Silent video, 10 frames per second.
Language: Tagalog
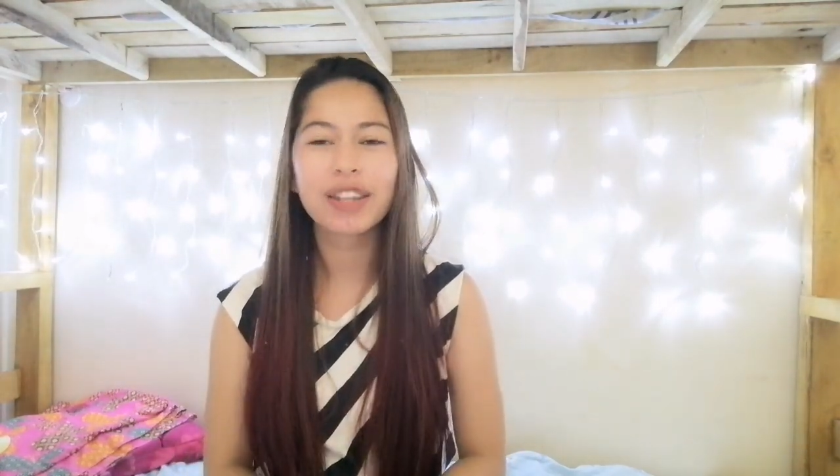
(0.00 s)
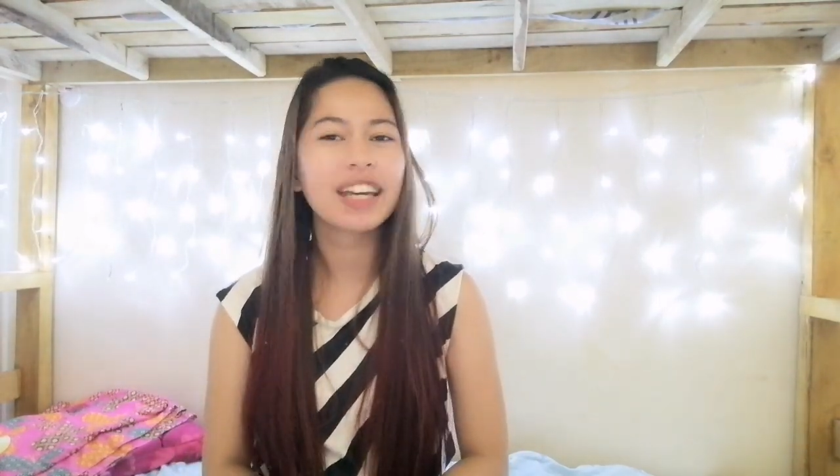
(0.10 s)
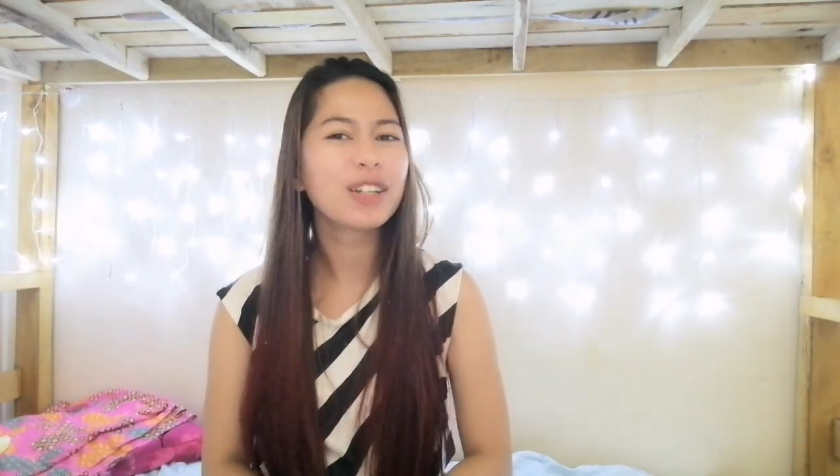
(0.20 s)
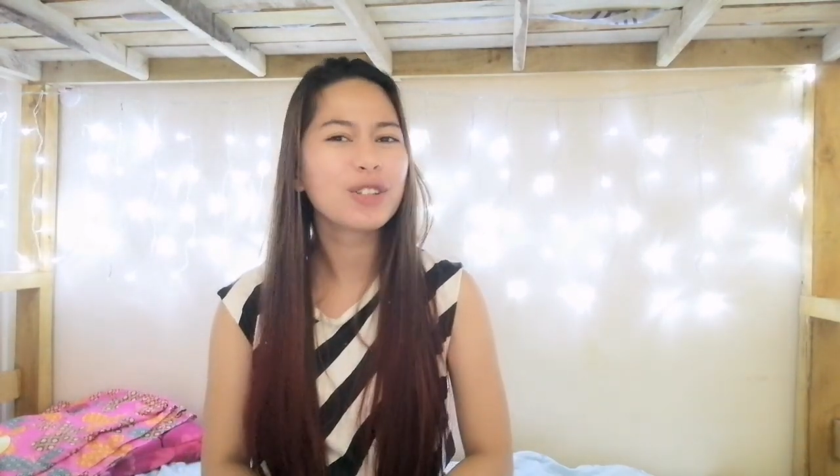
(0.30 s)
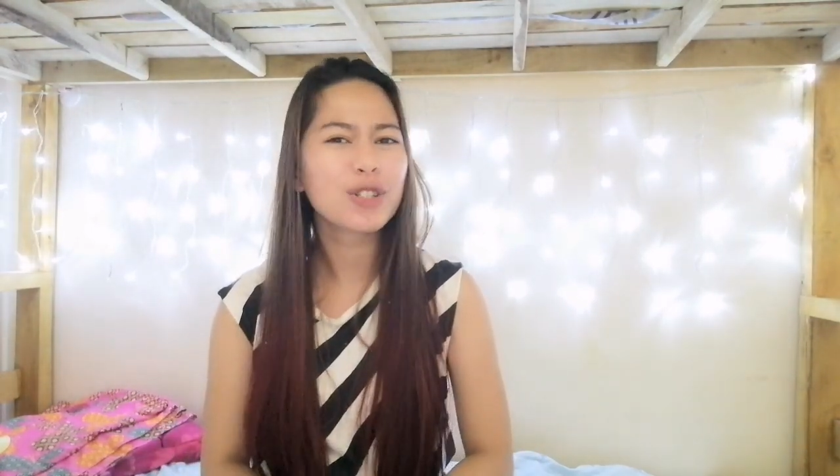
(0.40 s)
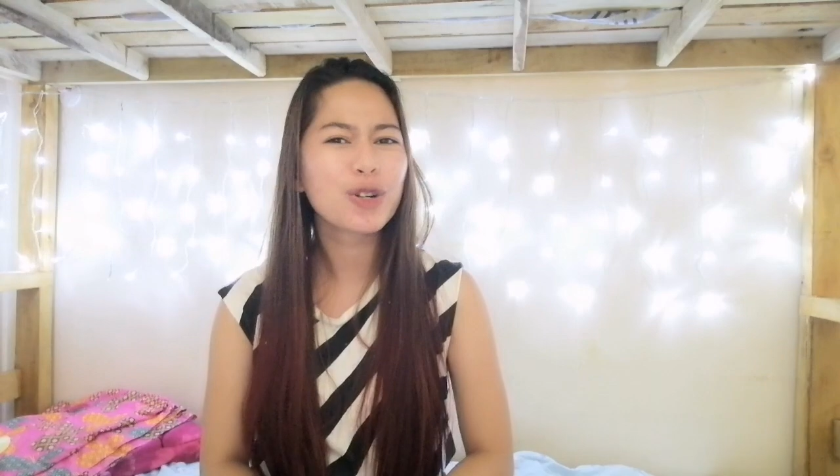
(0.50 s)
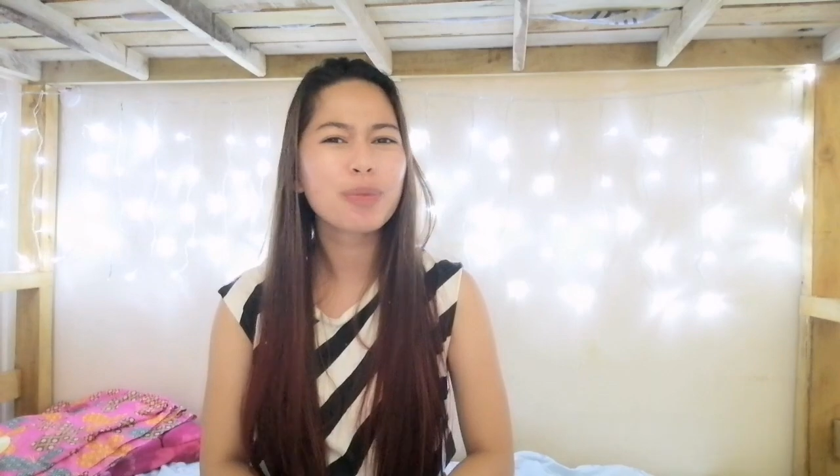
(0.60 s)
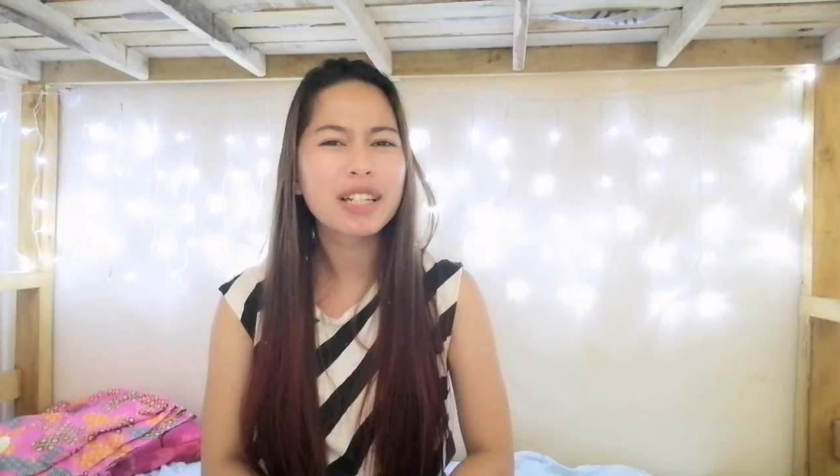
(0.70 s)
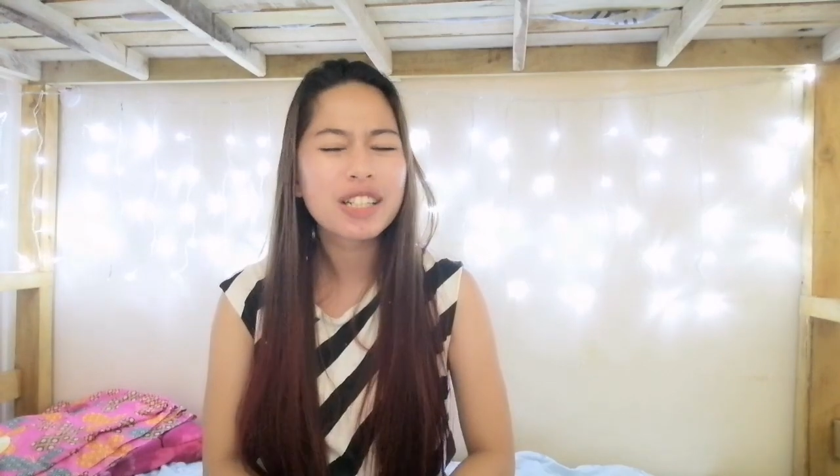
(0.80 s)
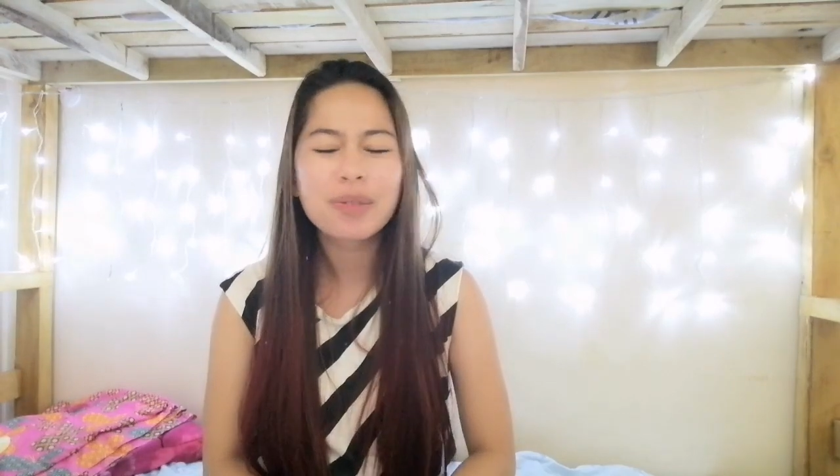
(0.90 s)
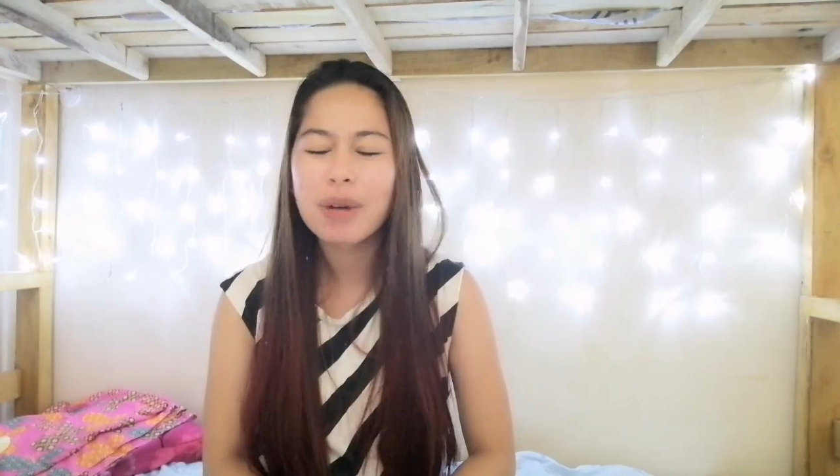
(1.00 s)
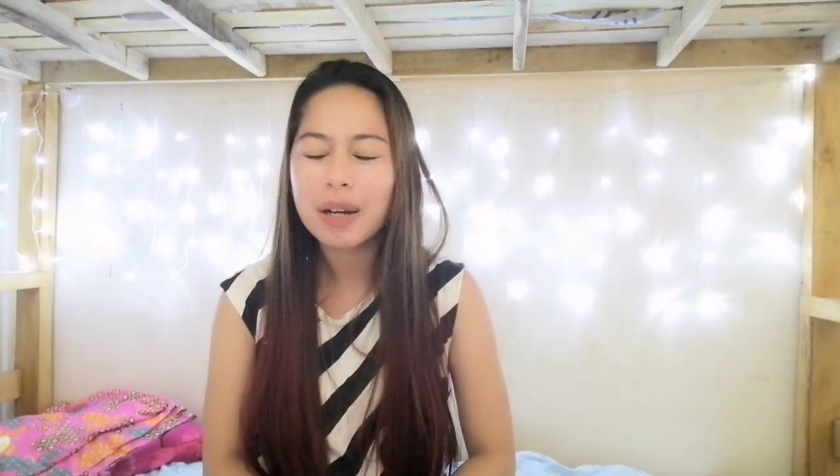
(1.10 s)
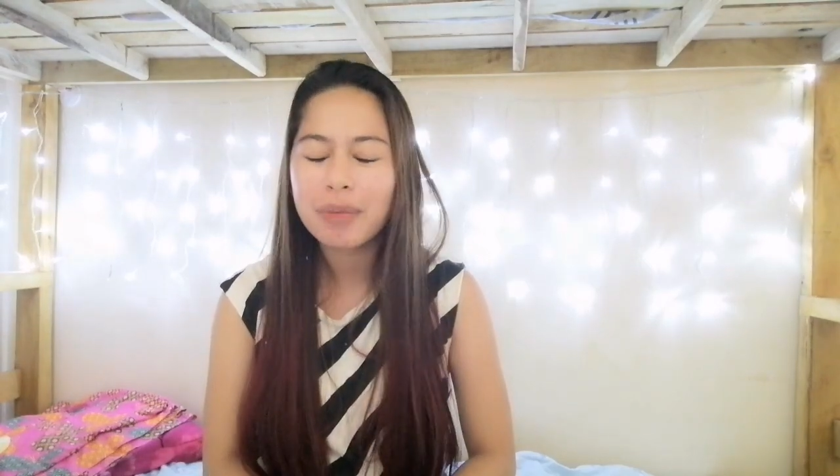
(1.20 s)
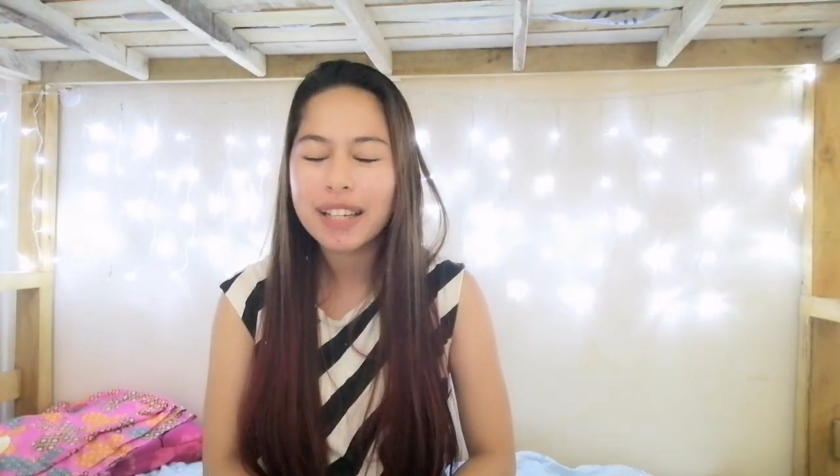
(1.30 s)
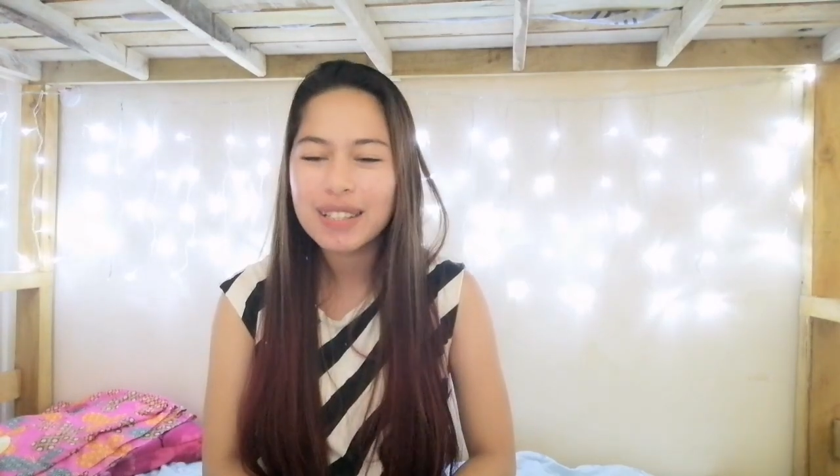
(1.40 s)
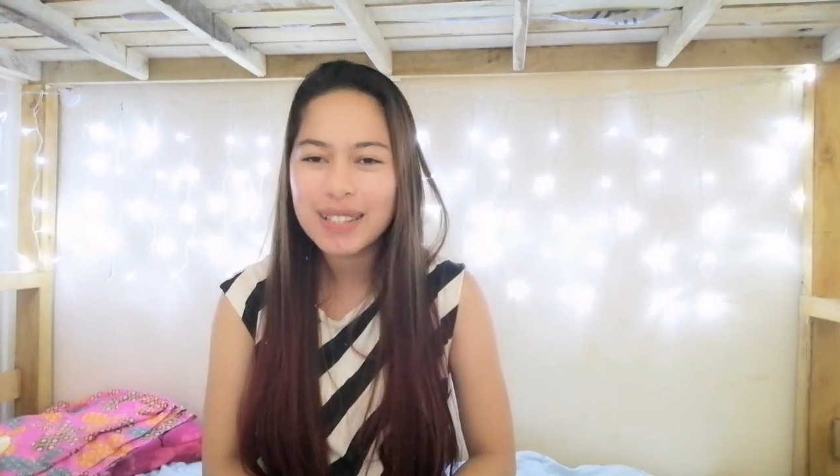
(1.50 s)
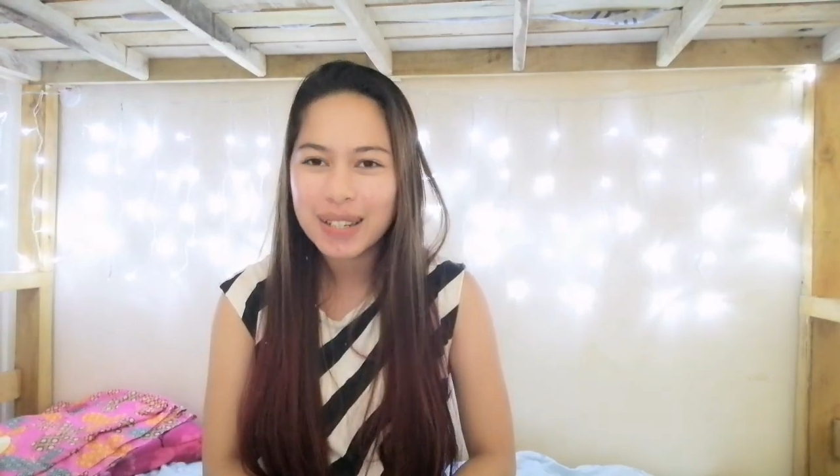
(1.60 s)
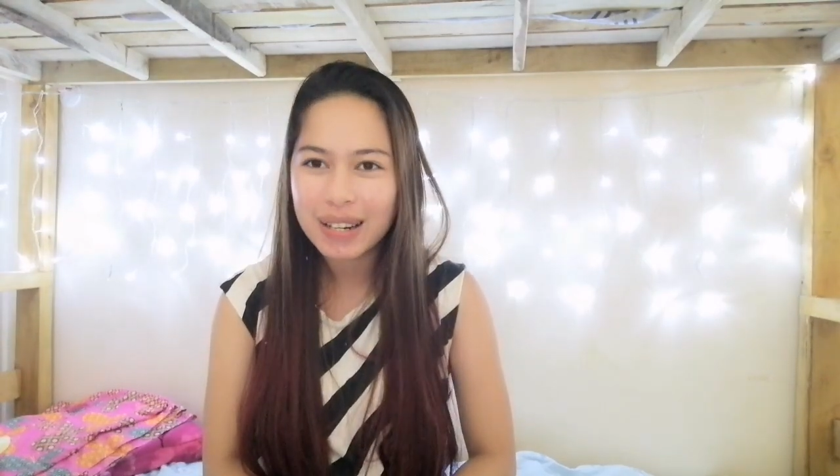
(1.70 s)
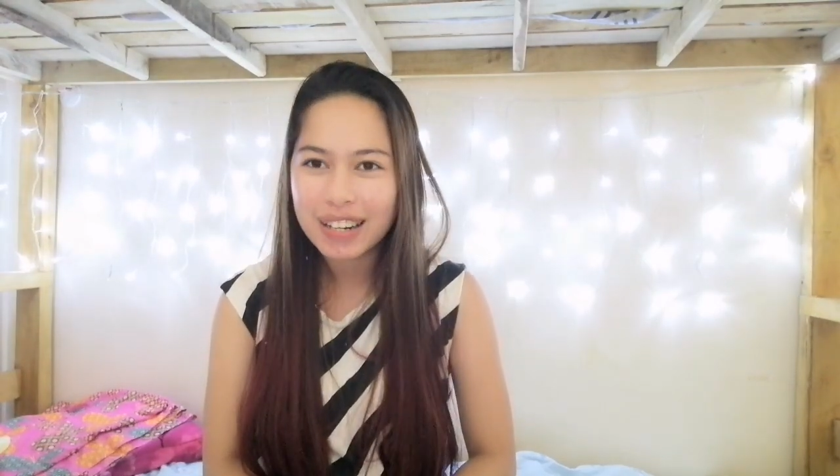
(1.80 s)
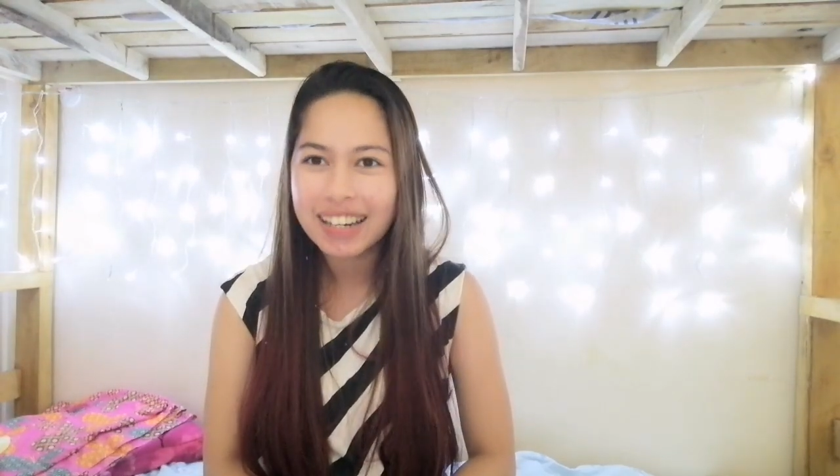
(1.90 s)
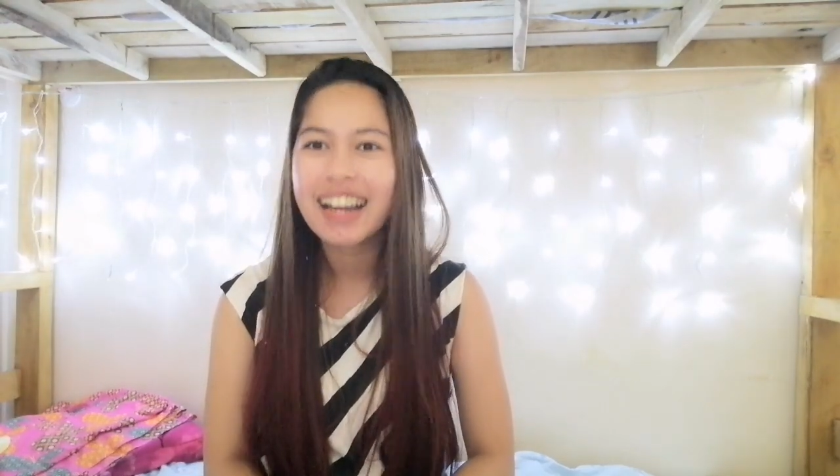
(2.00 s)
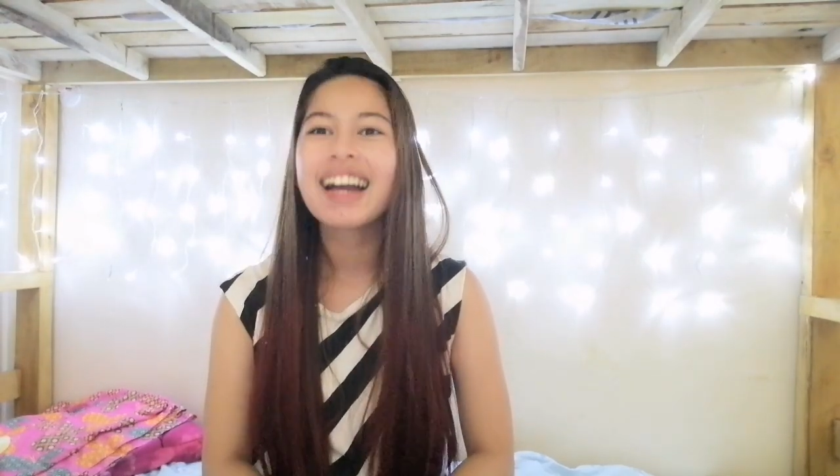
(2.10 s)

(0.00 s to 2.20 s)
Thank you so much, Mom and Sir.